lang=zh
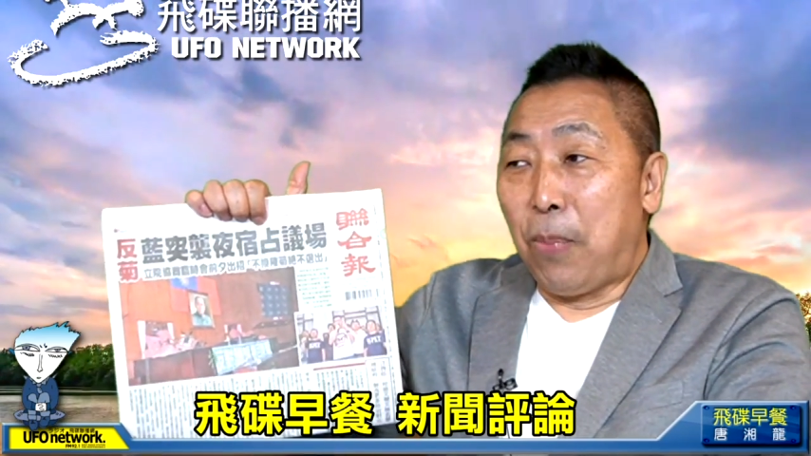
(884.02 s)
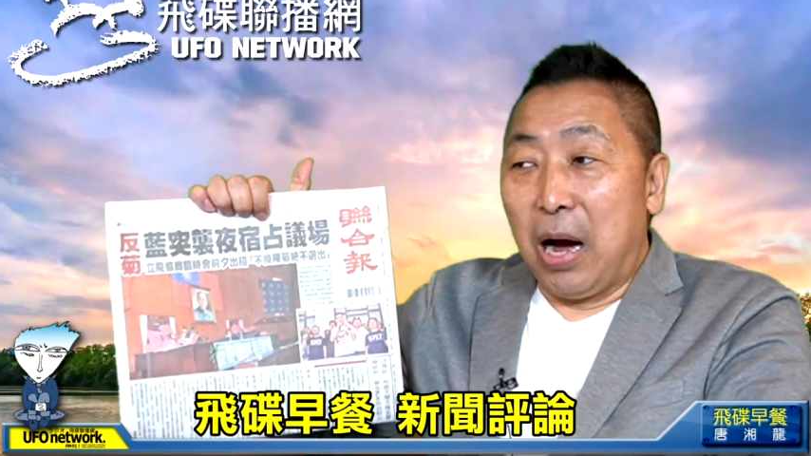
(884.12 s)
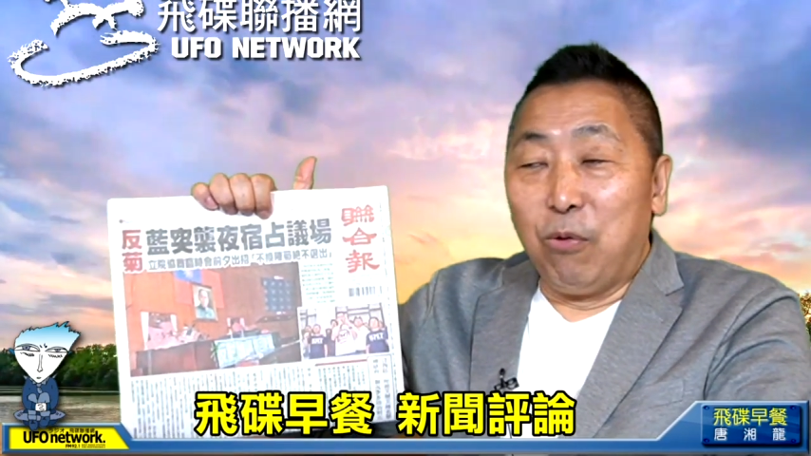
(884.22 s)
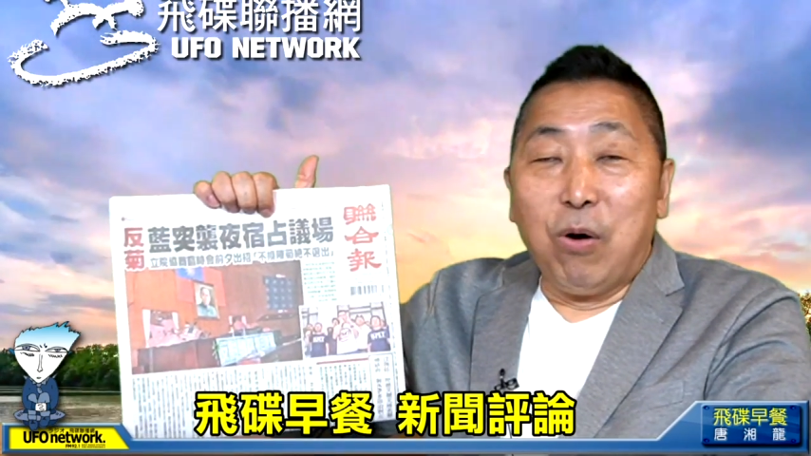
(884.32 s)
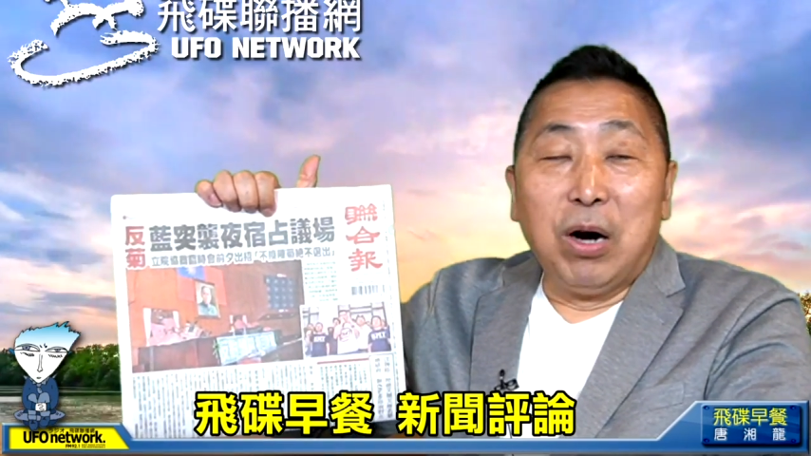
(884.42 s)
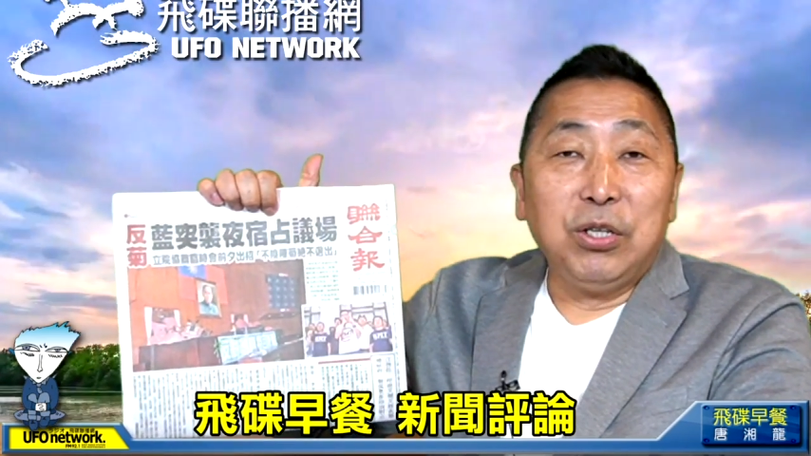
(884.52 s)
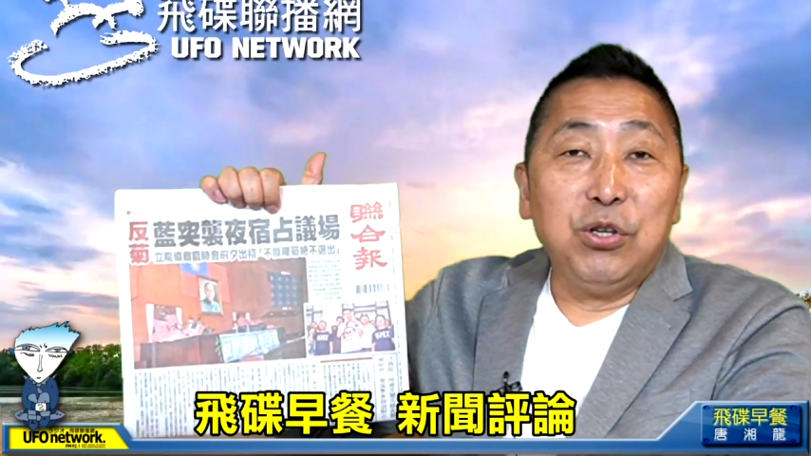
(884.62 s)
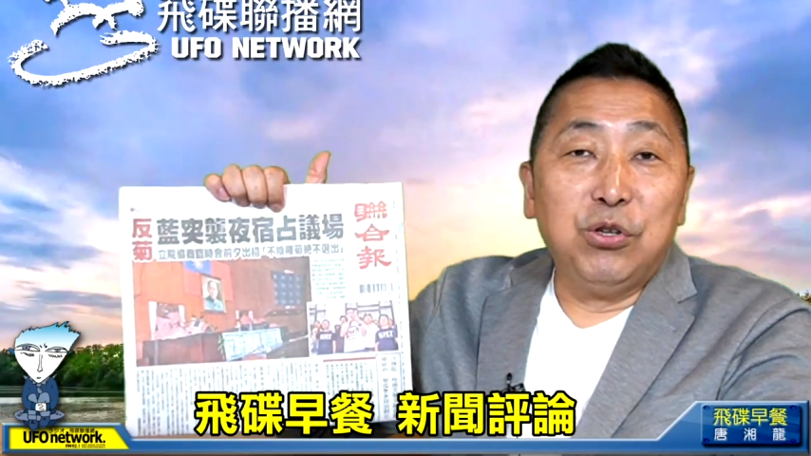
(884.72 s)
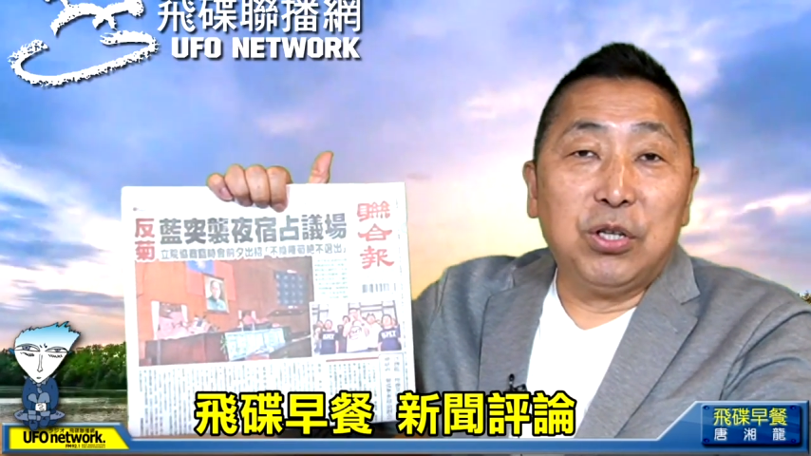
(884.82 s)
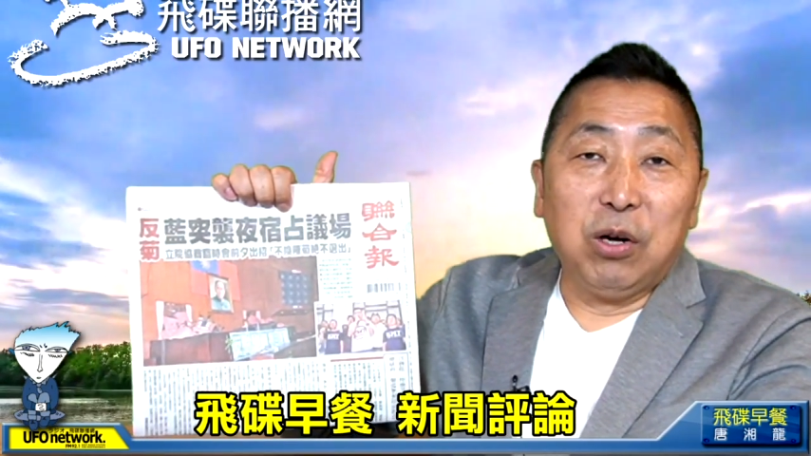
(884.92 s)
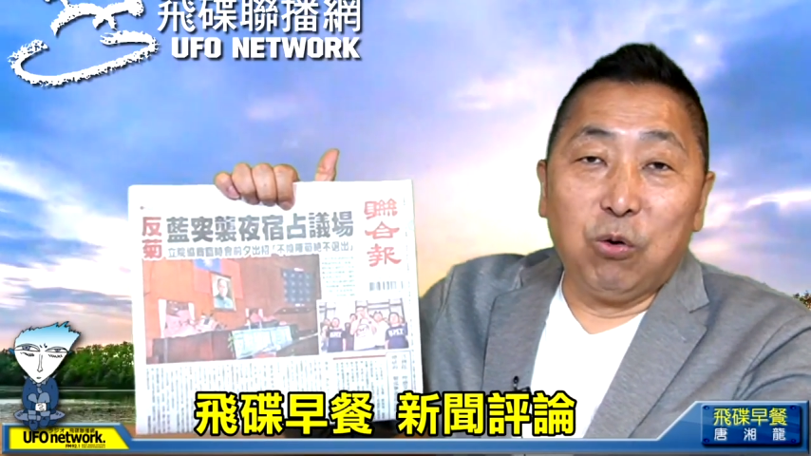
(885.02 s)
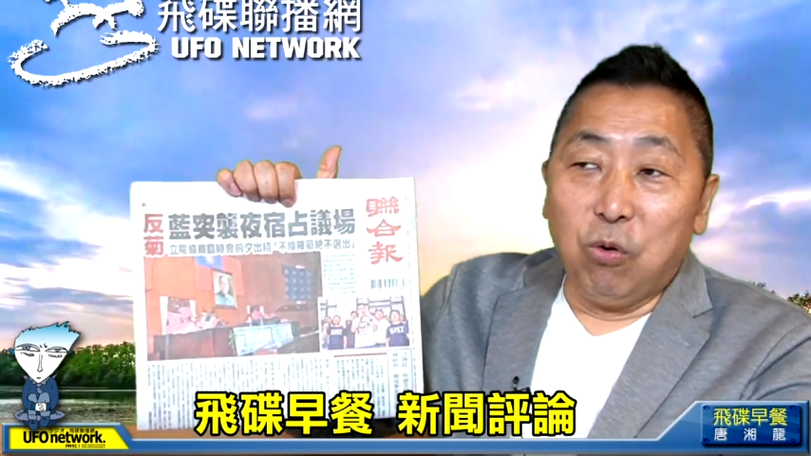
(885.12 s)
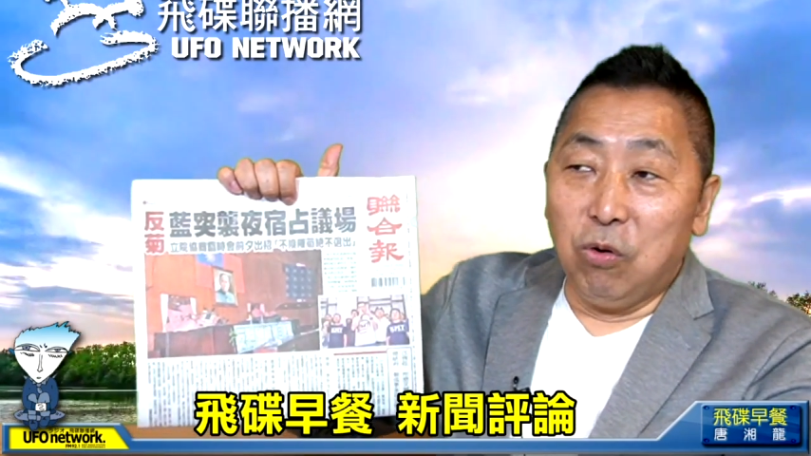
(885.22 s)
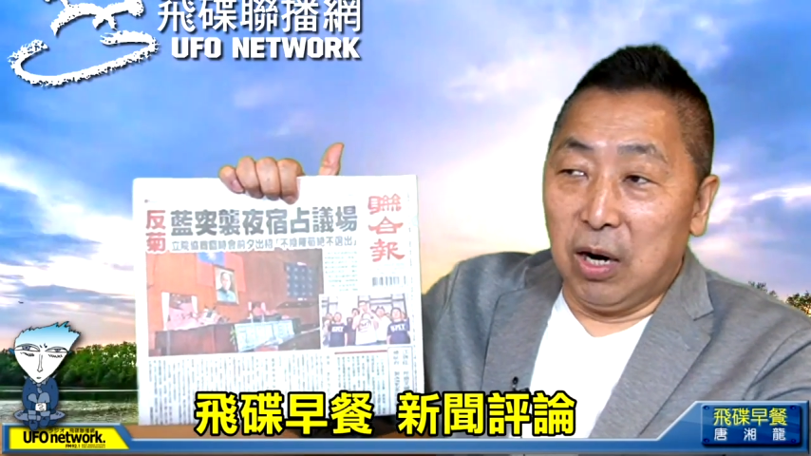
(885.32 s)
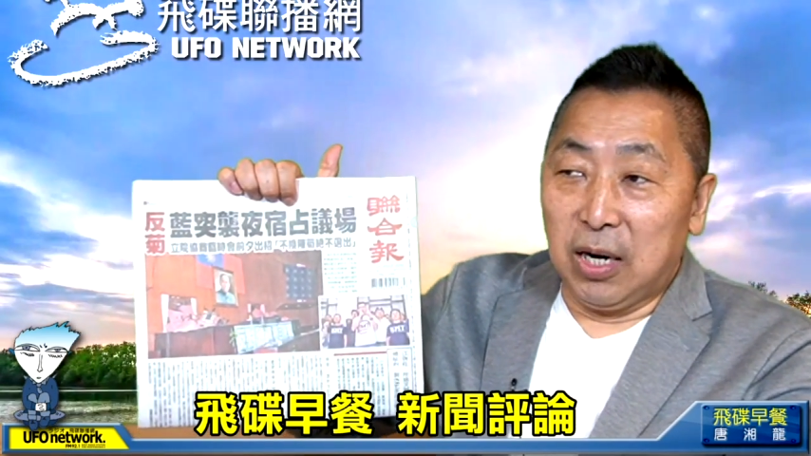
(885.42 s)
霸王硬上
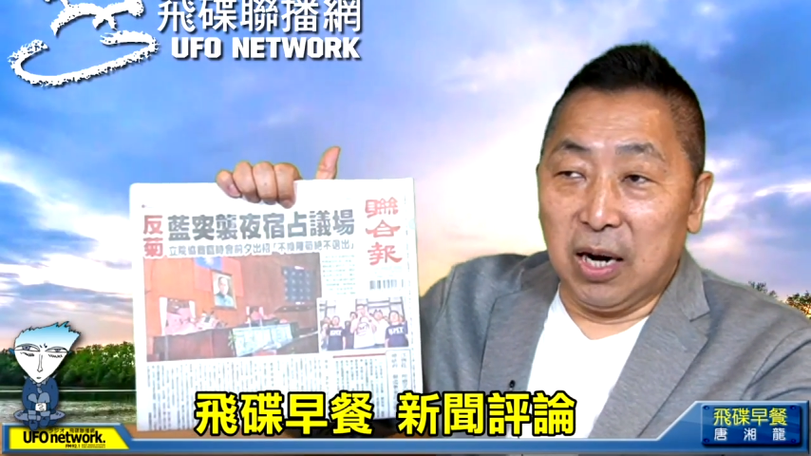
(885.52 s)
弓啊，